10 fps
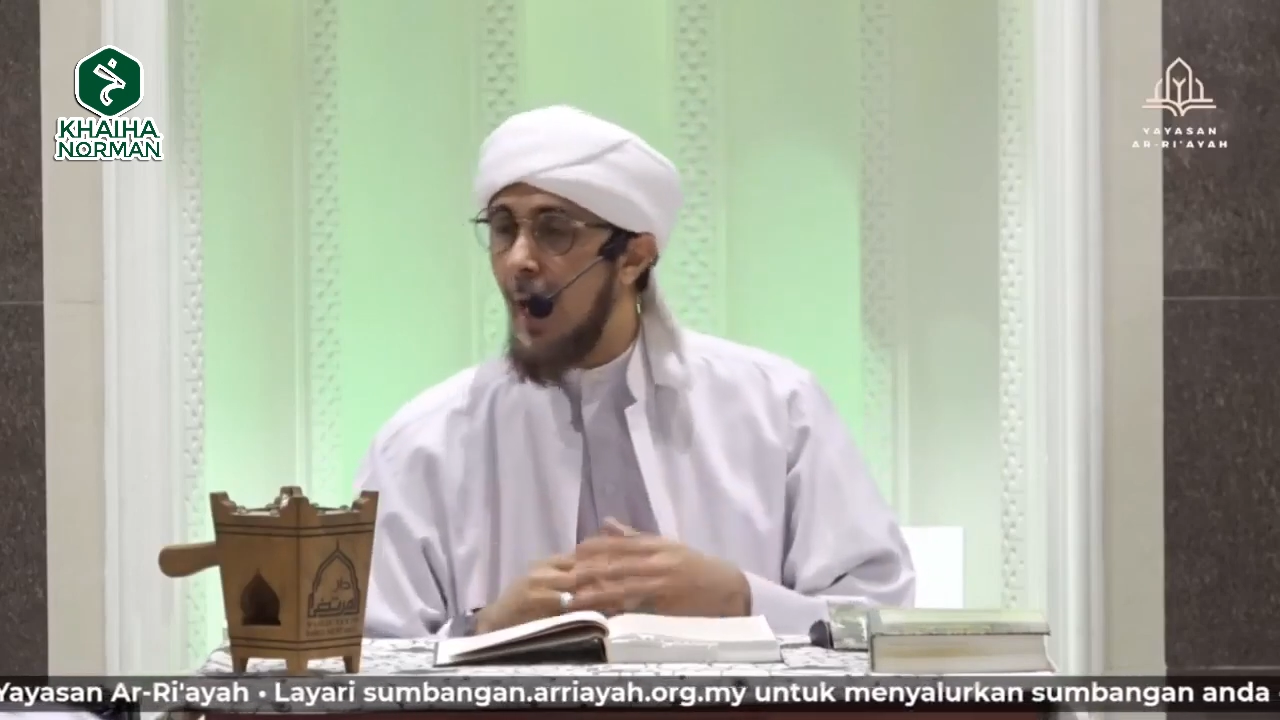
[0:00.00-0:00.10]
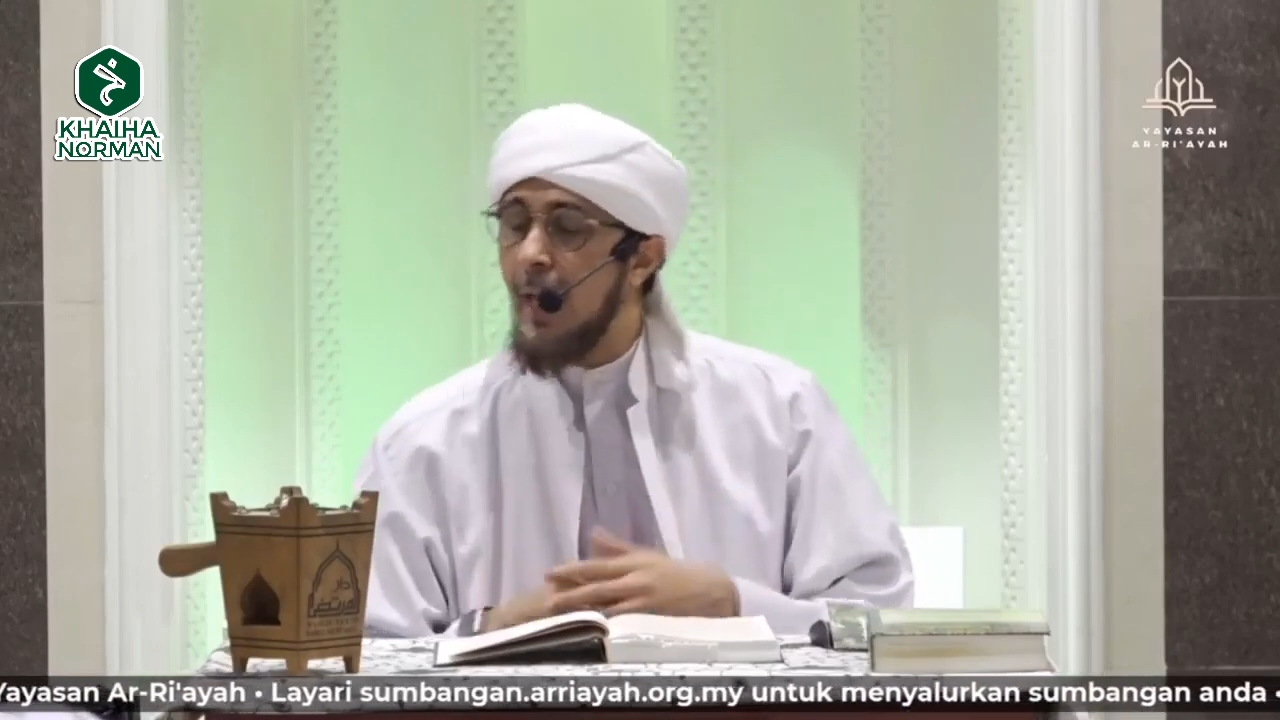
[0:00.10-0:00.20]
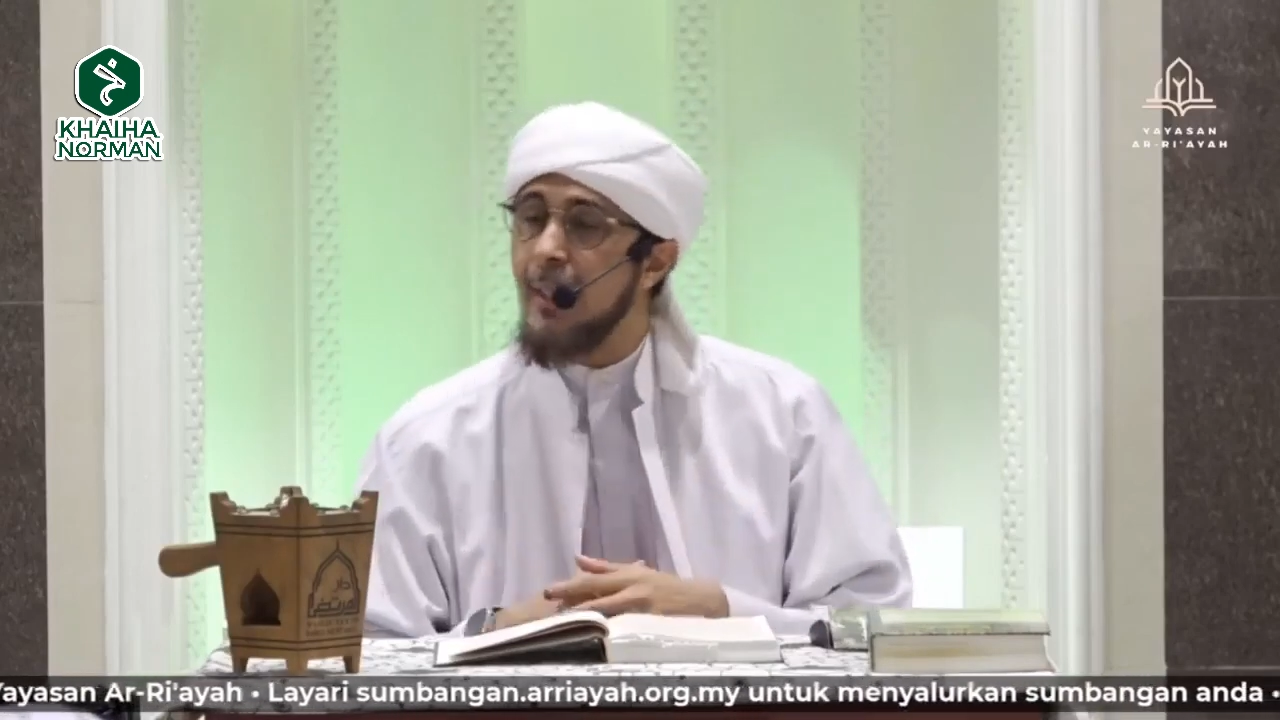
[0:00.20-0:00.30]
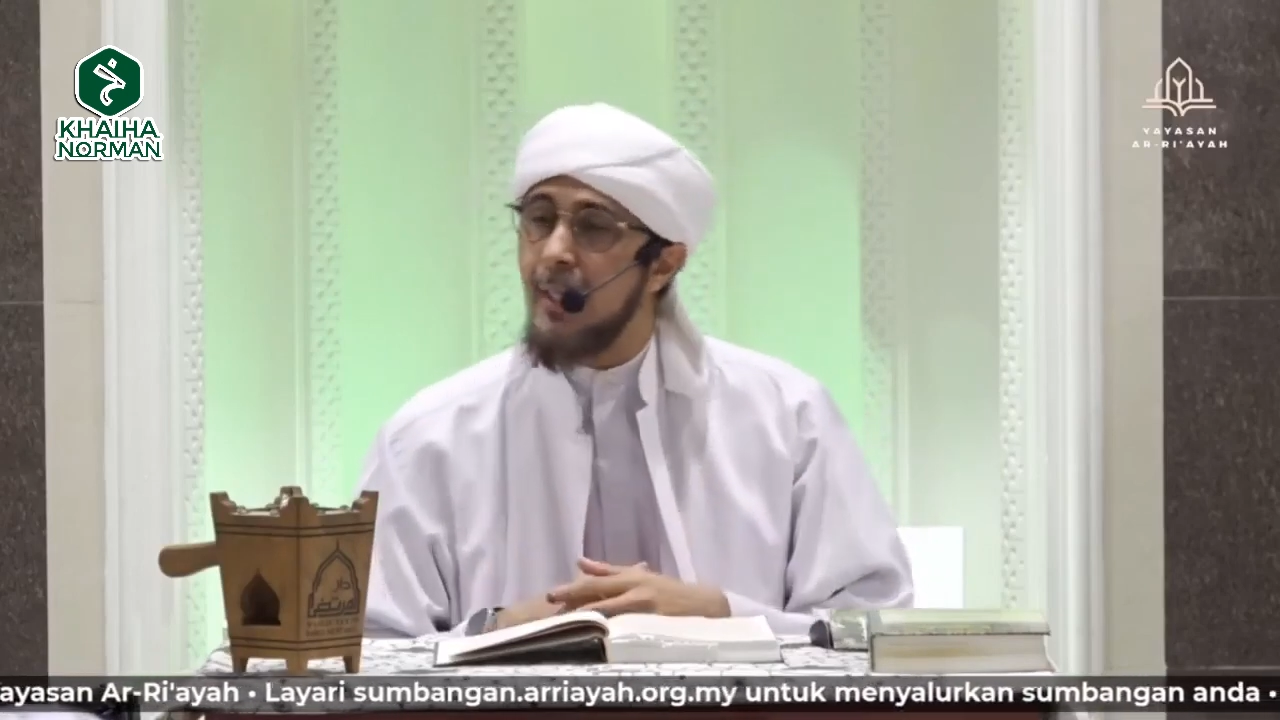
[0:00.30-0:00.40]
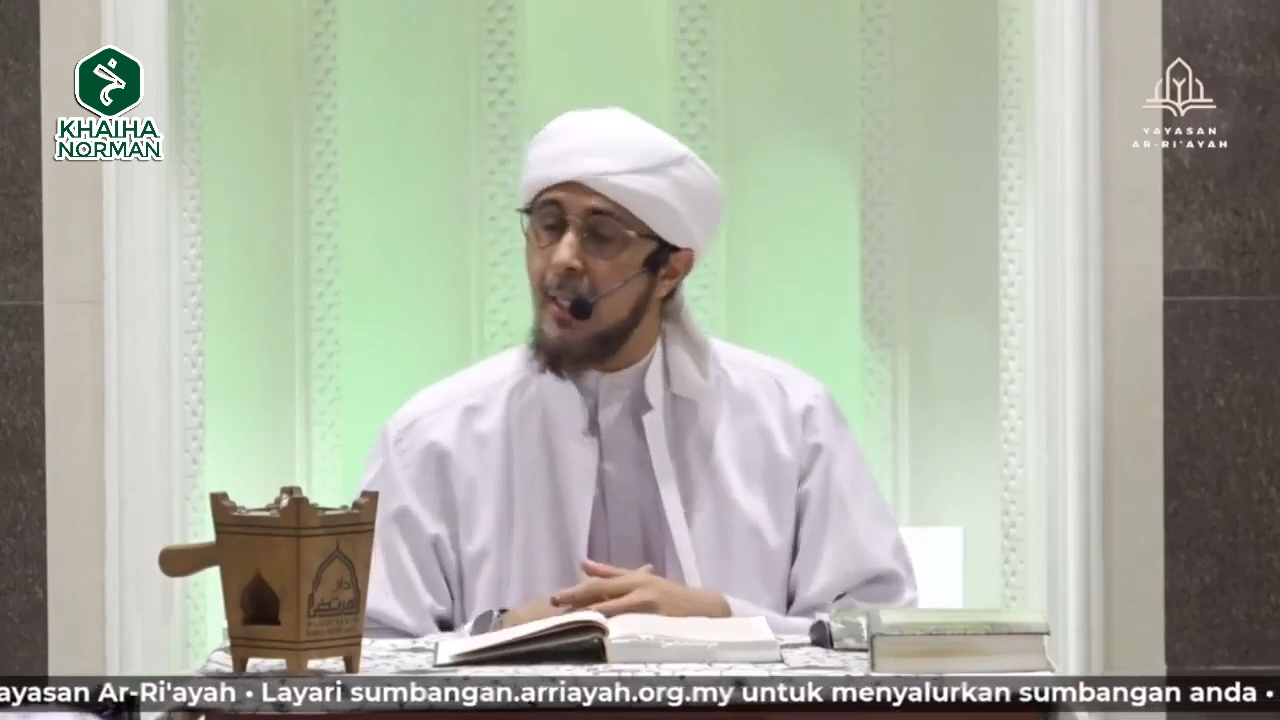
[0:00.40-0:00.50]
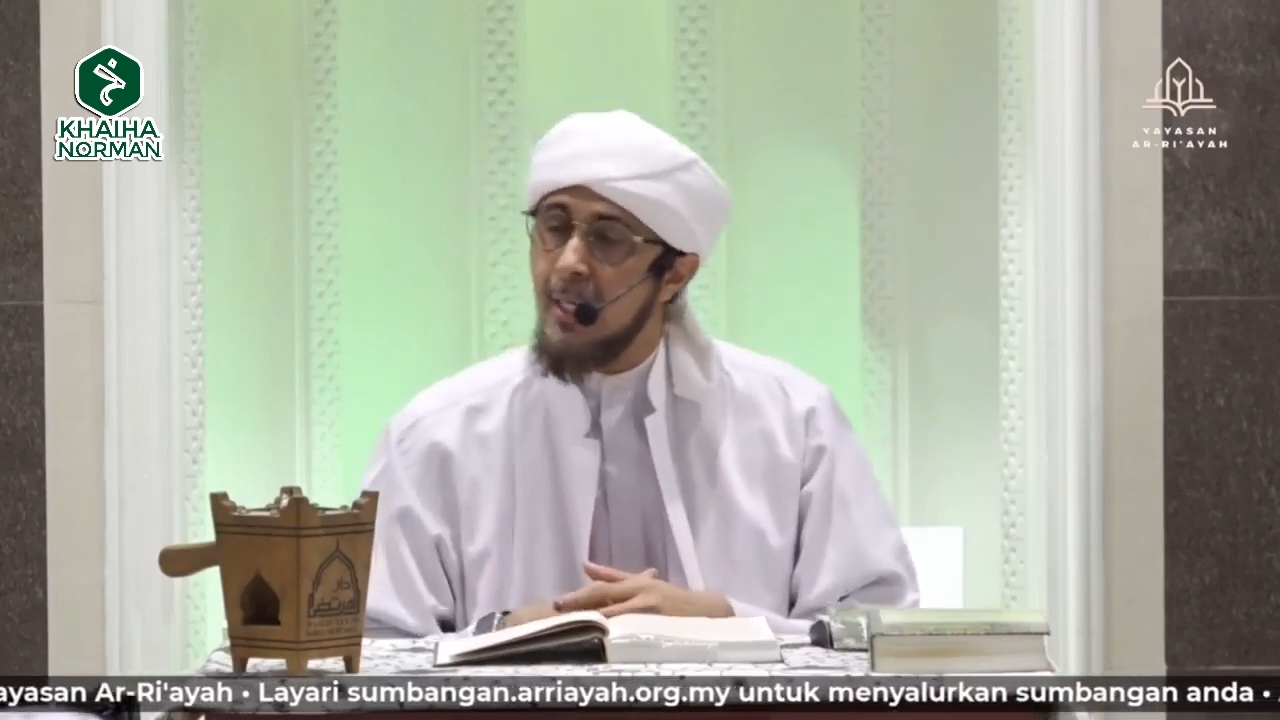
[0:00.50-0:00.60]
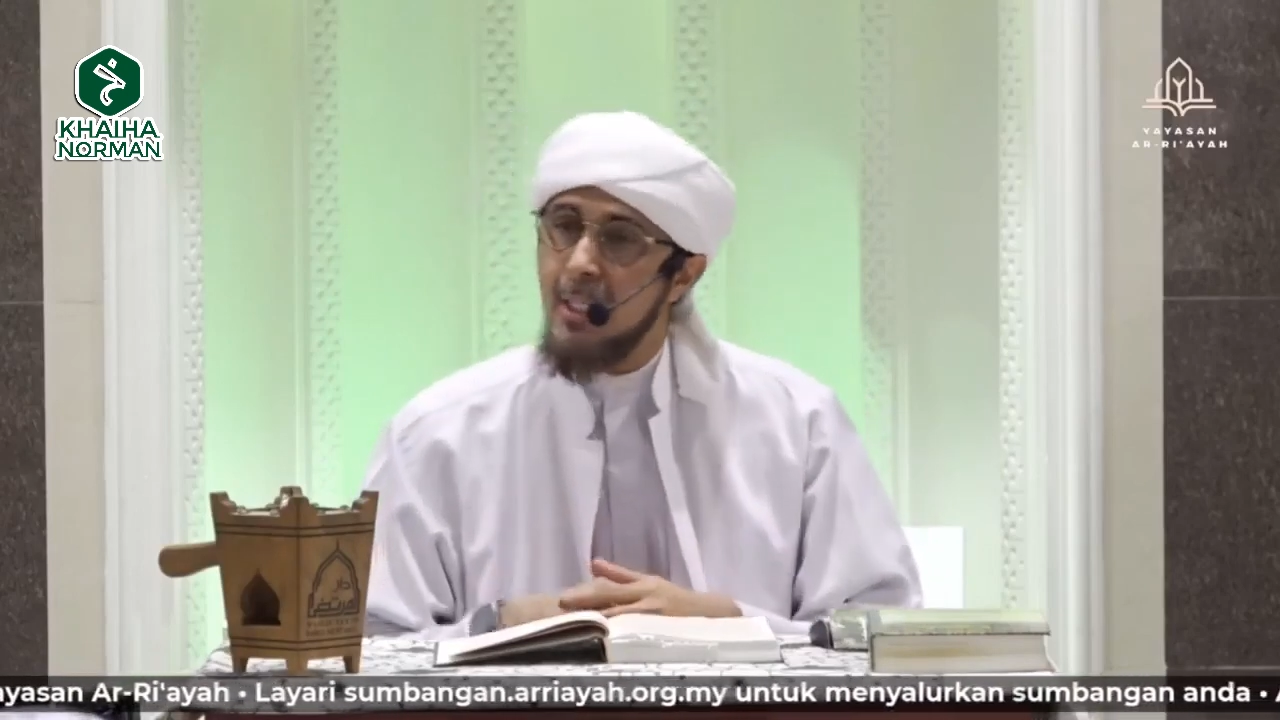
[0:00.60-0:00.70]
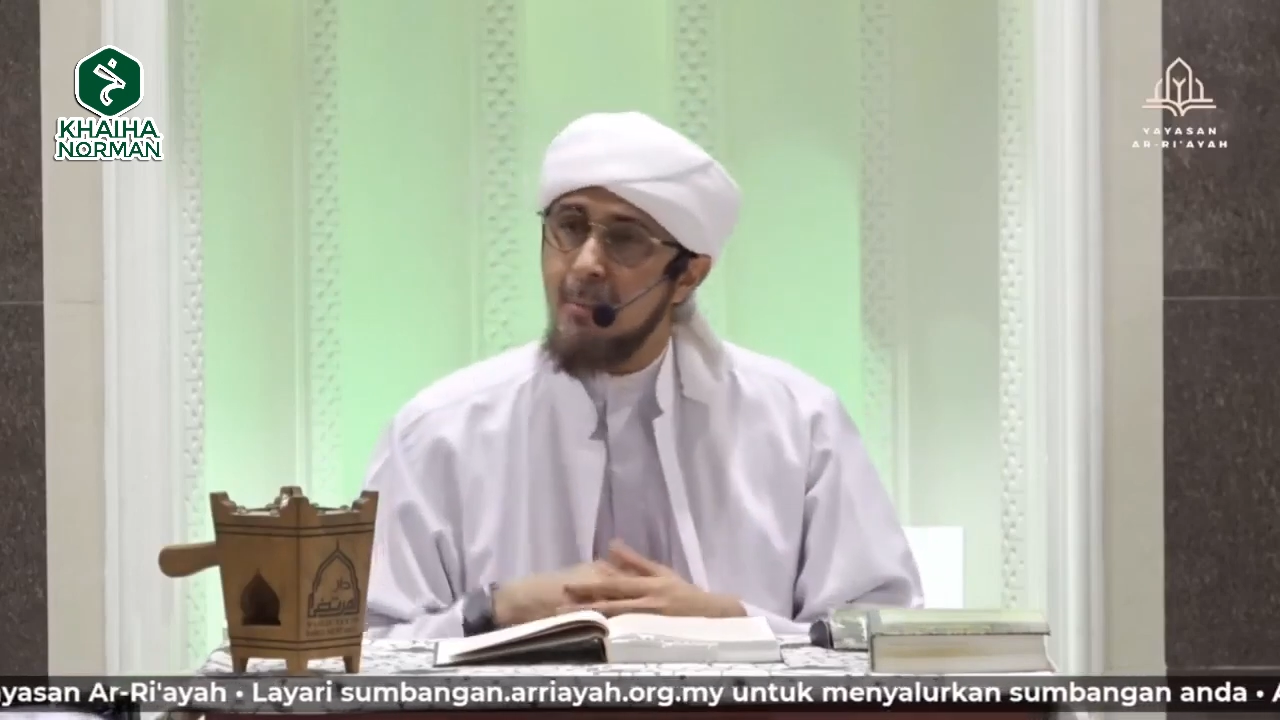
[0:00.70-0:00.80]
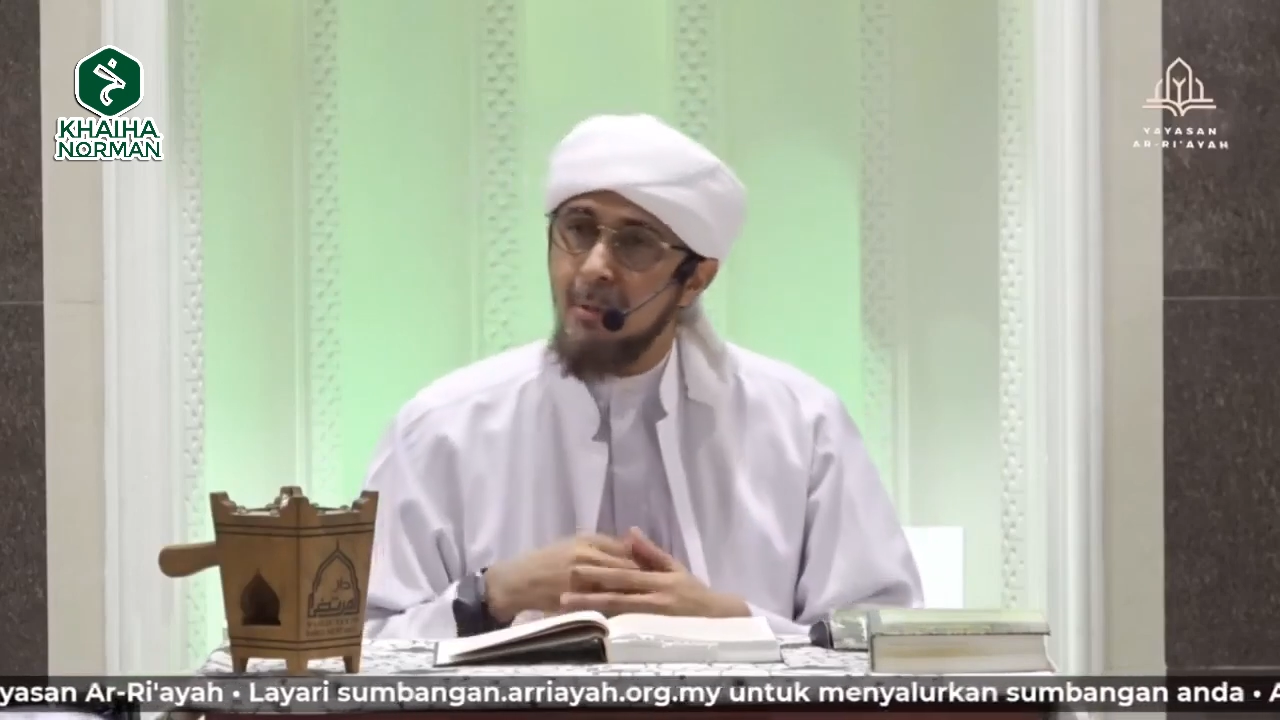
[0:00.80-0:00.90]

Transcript: ada kalanya